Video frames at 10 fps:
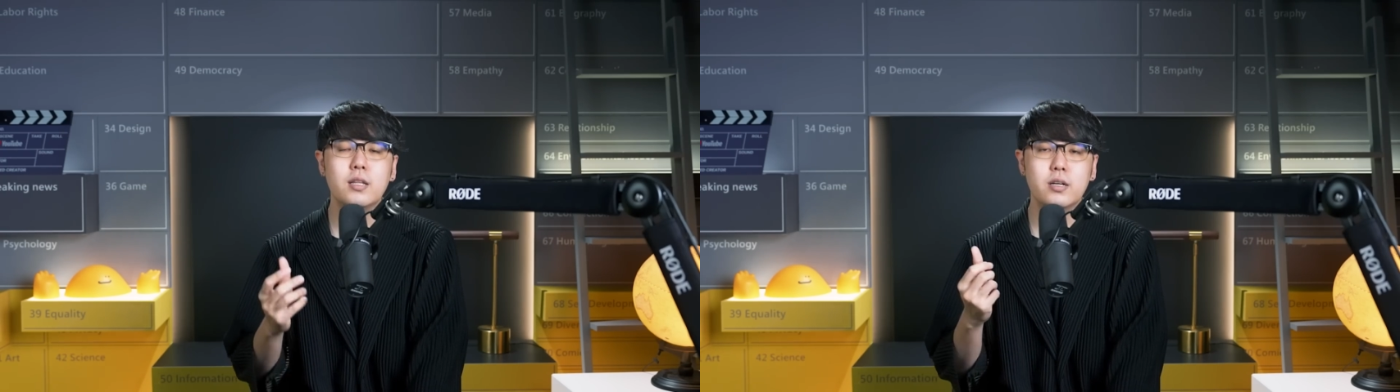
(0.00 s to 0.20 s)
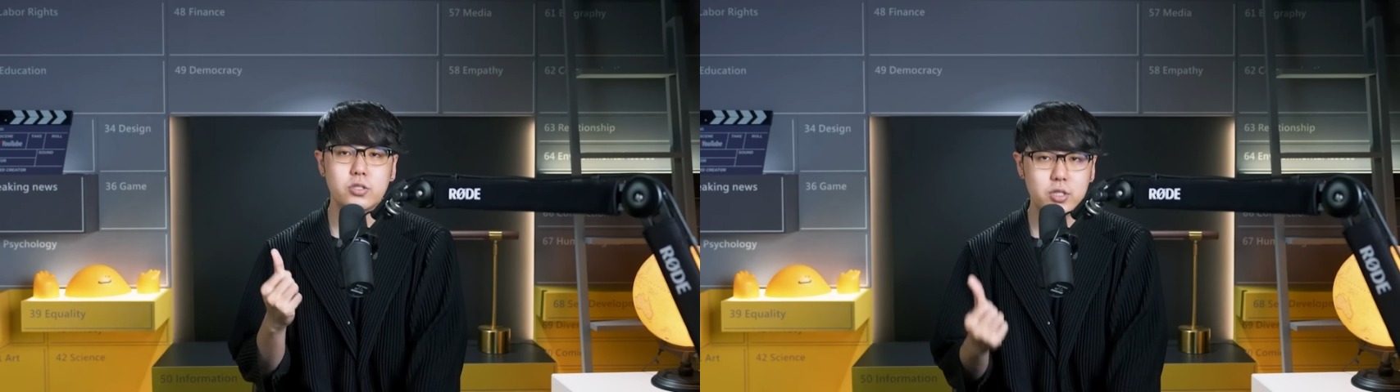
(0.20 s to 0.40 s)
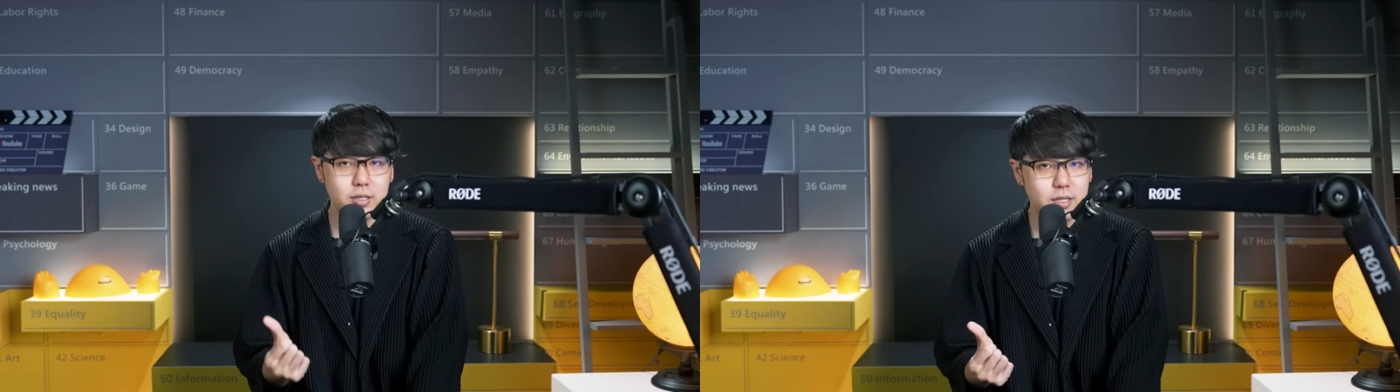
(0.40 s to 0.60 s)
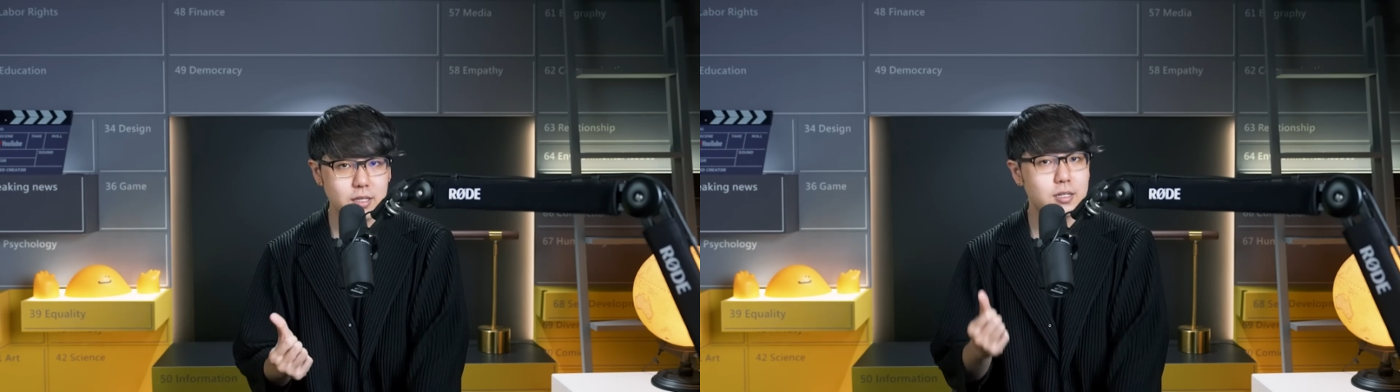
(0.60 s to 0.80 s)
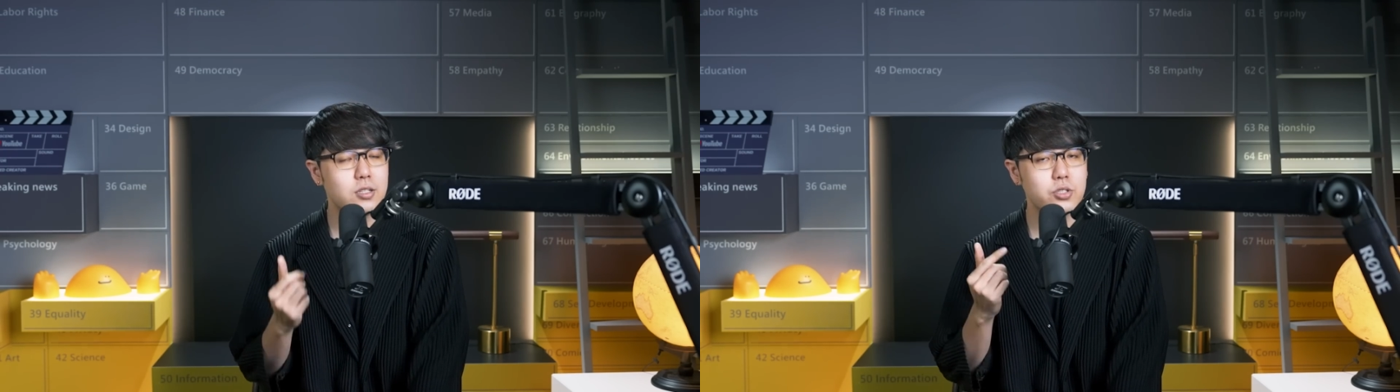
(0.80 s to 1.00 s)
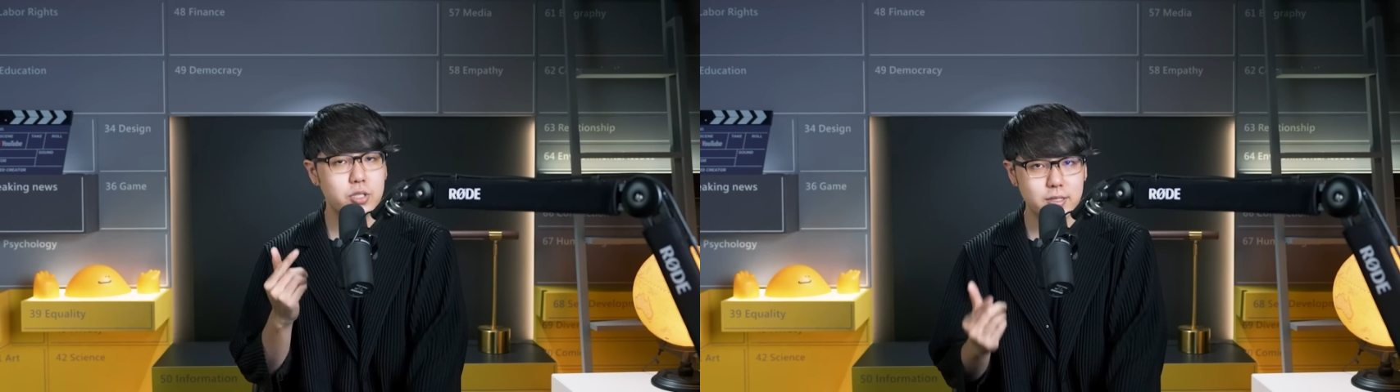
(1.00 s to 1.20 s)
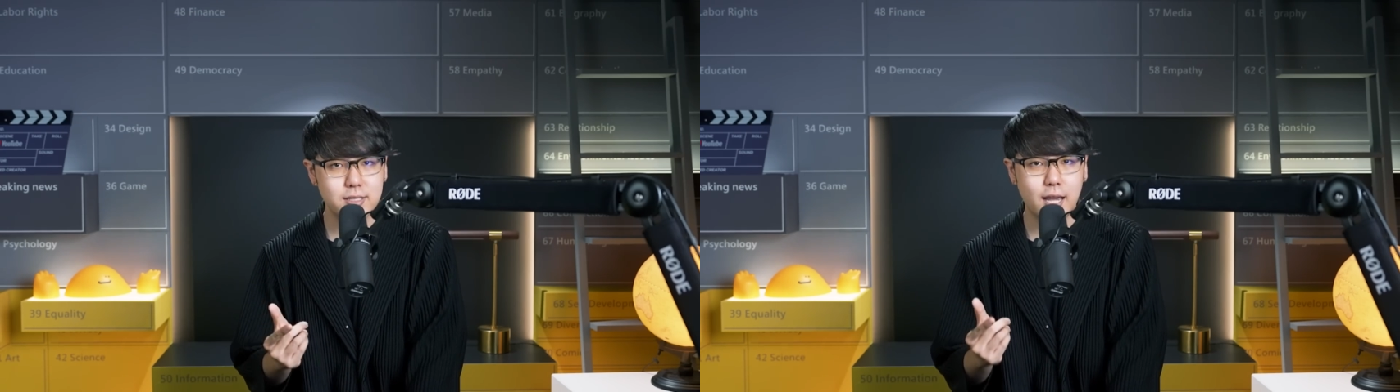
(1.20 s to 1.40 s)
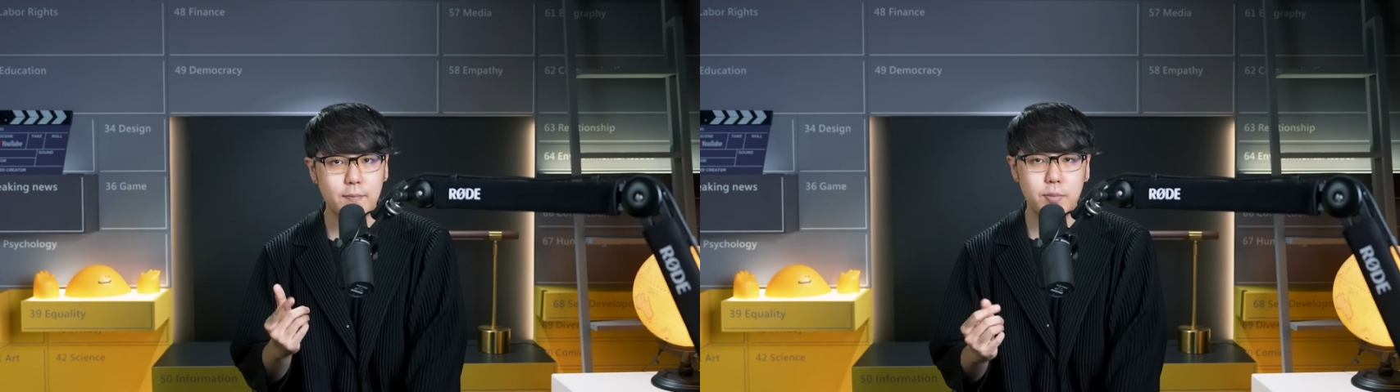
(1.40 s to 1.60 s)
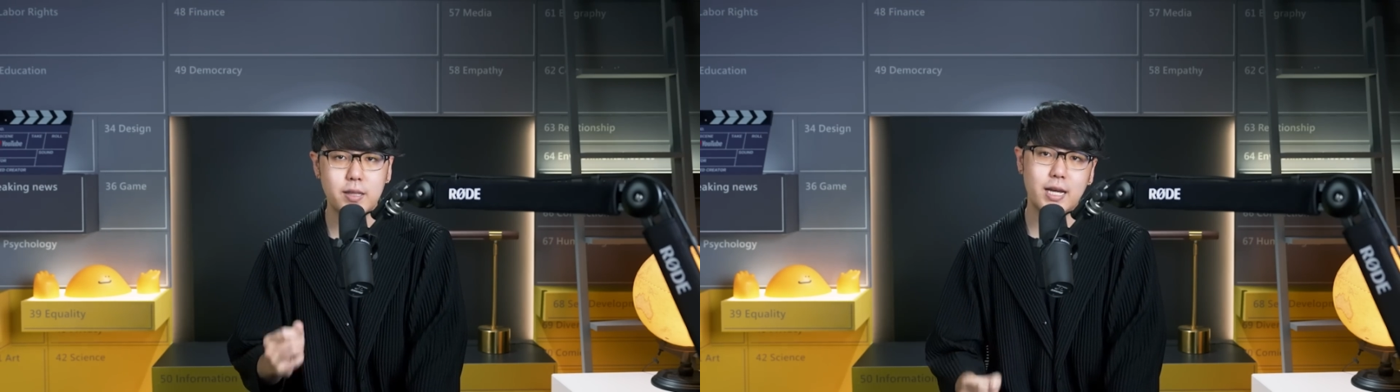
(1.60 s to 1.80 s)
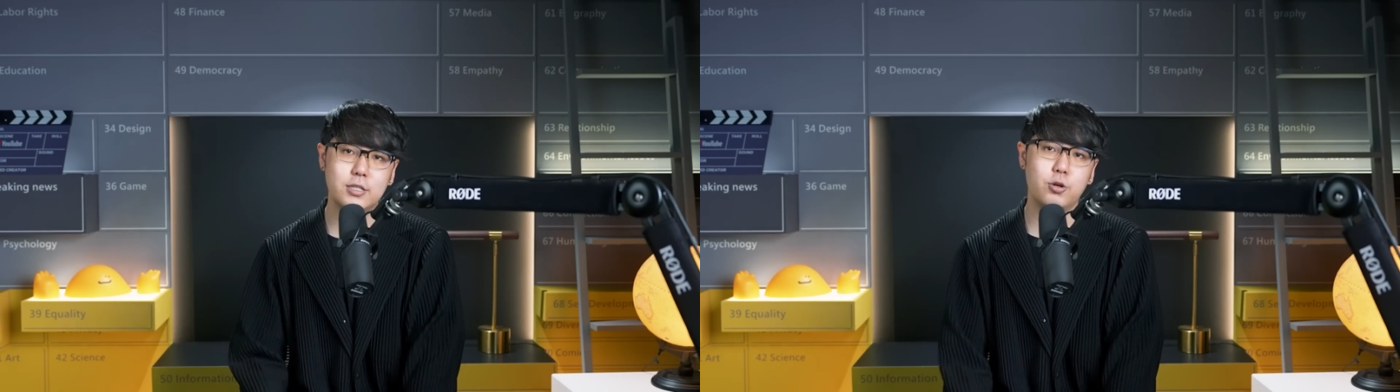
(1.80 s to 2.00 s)
那身体跟身材
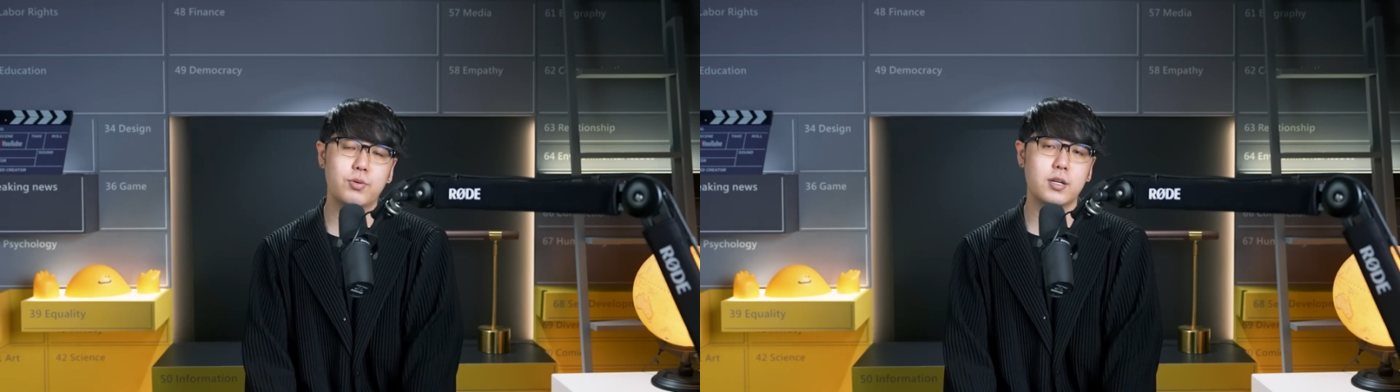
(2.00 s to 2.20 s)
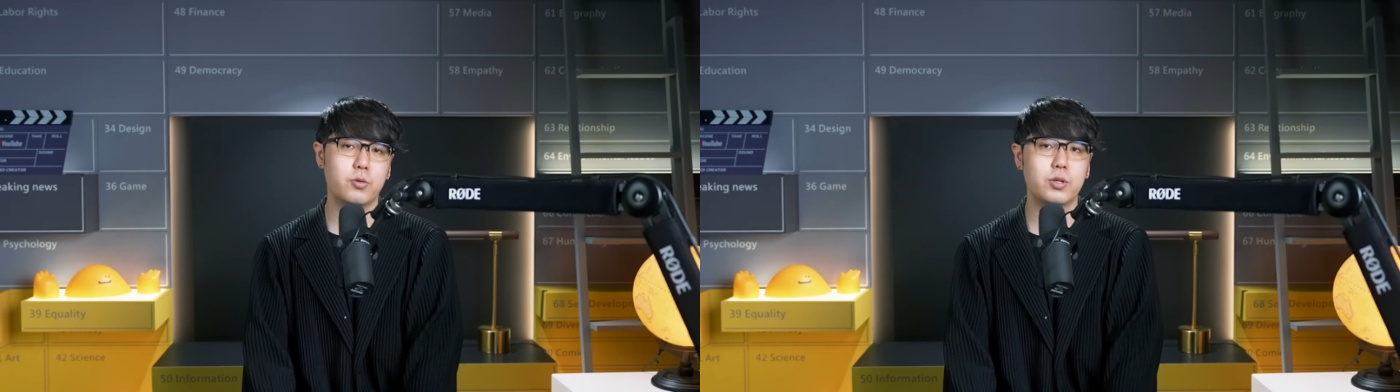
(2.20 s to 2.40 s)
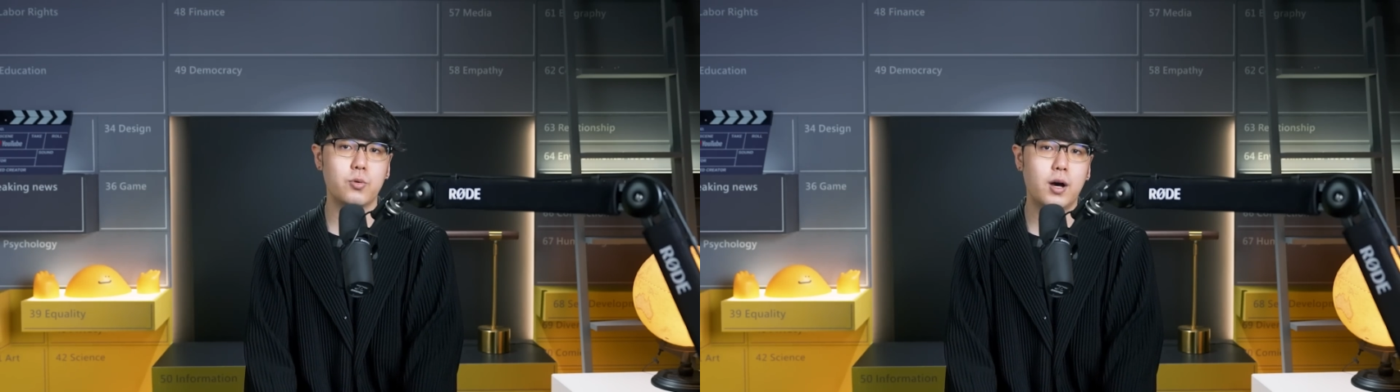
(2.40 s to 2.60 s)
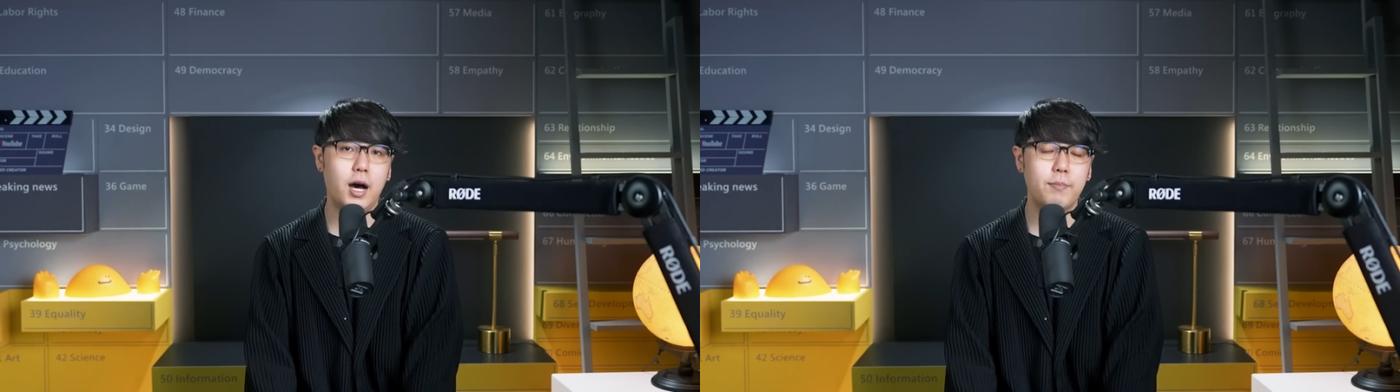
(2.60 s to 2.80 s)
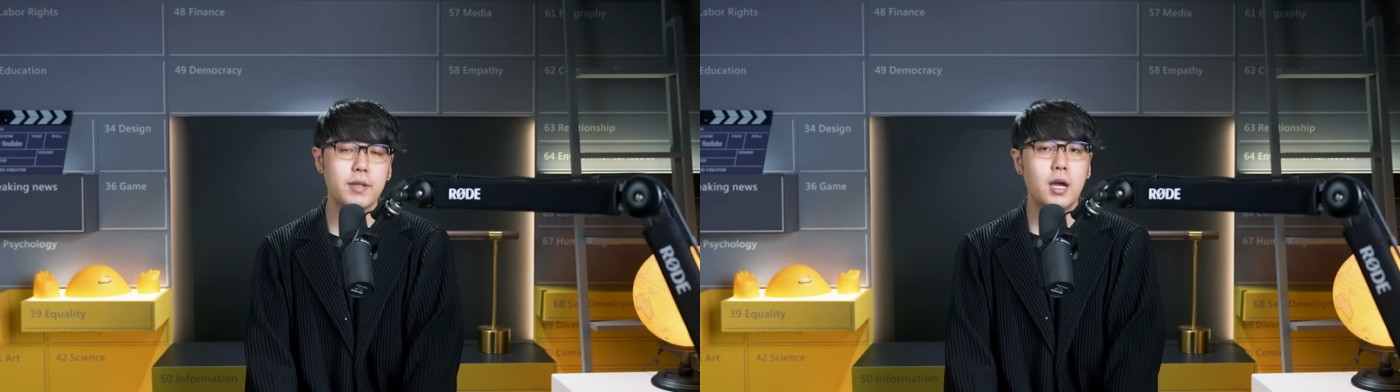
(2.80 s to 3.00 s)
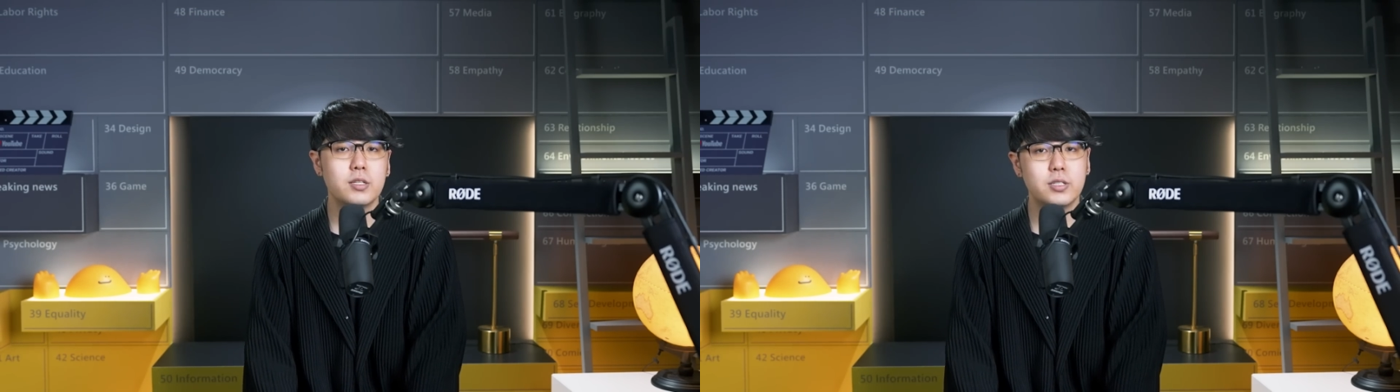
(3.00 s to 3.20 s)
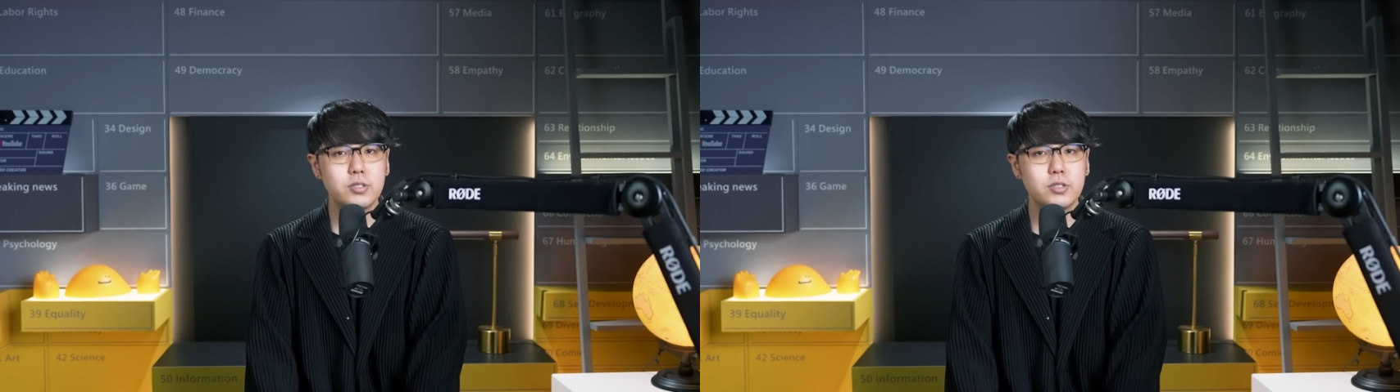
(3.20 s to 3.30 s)
本来就不可能会多好。这